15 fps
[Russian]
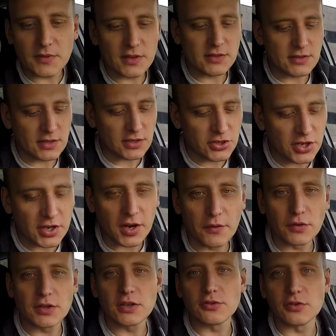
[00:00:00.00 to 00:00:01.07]
с аджикой,
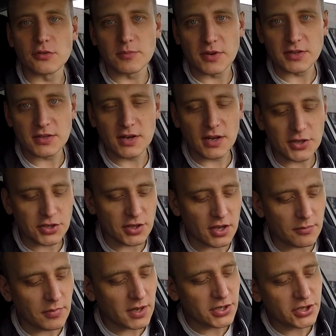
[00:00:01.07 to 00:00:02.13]
вот эта вот прозрачная
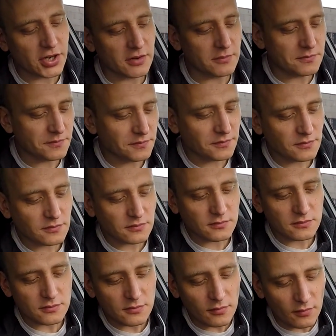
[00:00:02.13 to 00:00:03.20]
пачка,
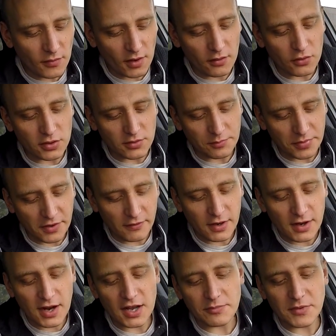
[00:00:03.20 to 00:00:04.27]
вот,
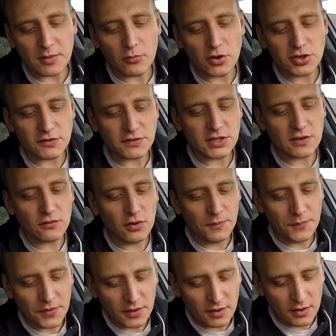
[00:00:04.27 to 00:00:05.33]
привлекает меня больше всего.
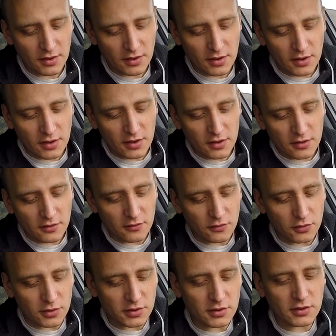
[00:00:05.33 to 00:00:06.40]

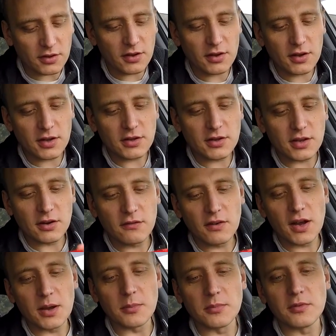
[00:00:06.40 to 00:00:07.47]
Вот,
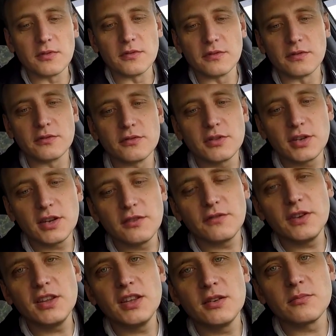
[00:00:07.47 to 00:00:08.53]
открываем внутри,
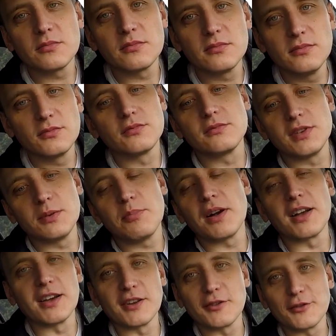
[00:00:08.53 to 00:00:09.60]
видим, ну, типа
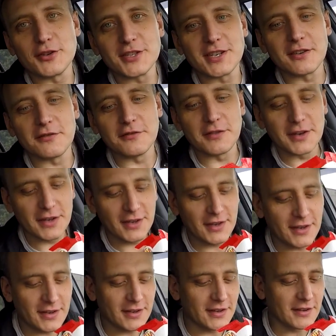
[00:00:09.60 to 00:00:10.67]
картошка
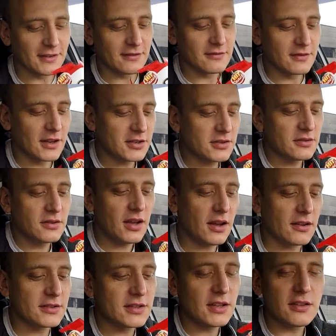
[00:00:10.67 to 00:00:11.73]
фри. Даже, да,
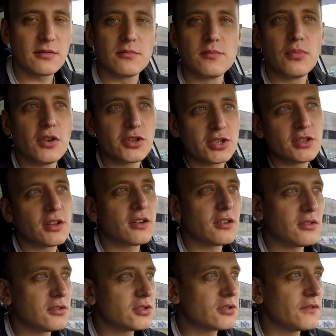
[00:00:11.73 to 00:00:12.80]
кстати, больше на
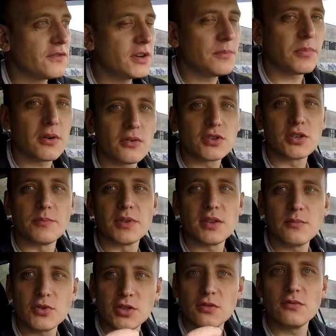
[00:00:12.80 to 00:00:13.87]
картошку фри похоже,
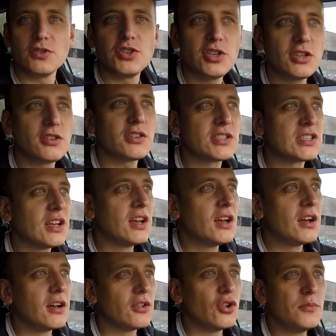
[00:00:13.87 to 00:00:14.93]
потому что у читос
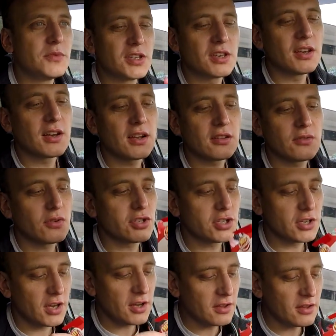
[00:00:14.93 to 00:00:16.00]
ломтики
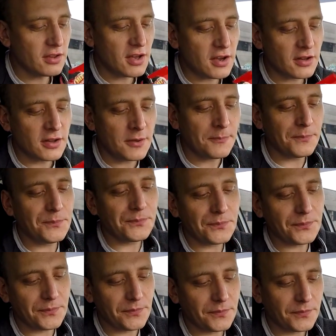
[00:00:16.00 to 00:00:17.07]
картошки, они, наверное,
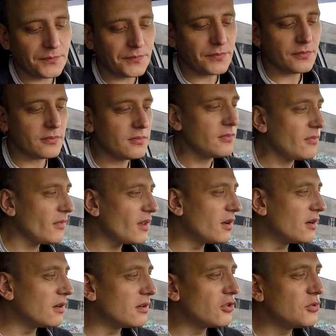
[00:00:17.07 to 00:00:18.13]

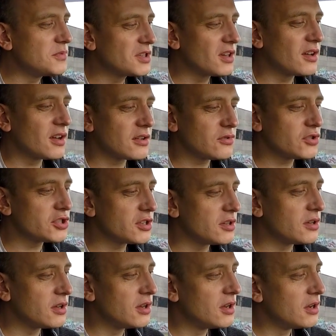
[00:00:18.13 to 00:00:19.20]
э, ломтики
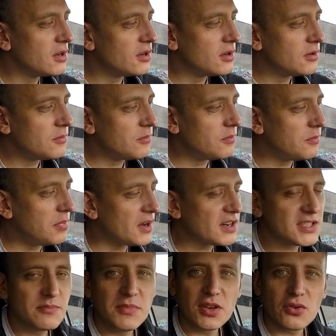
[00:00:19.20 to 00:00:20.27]
картошки по
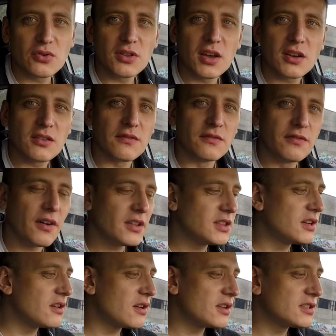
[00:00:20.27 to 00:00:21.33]
размеру, наверное, в
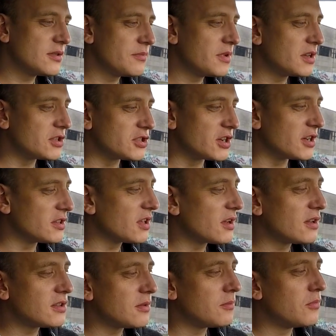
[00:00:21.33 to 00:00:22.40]
2-3 раза меньше. А это
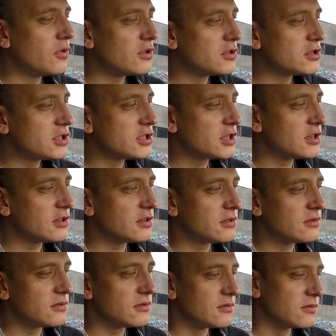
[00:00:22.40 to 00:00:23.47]
какая-то больше
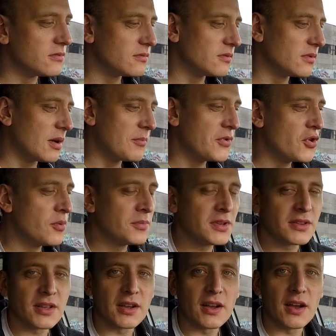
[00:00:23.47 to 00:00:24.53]
объемная
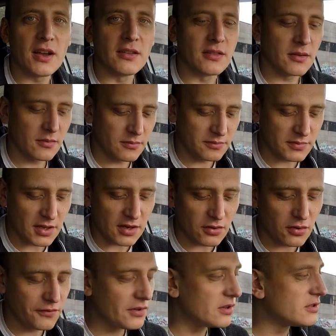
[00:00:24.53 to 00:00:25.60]
такая, но
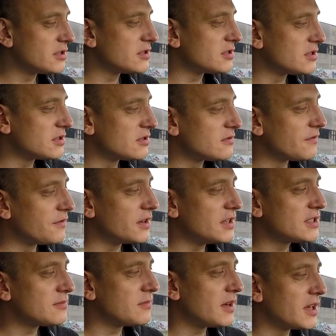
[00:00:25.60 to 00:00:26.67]
картофель фри
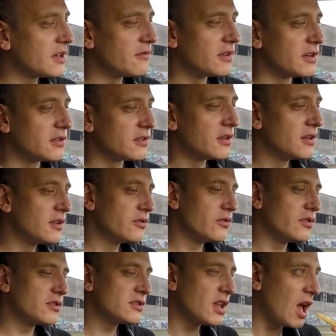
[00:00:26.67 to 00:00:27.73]
смахивает.
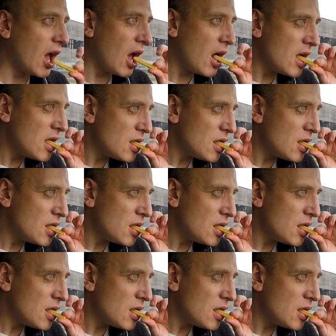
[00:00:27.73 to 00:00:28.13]
Ну, не знаю,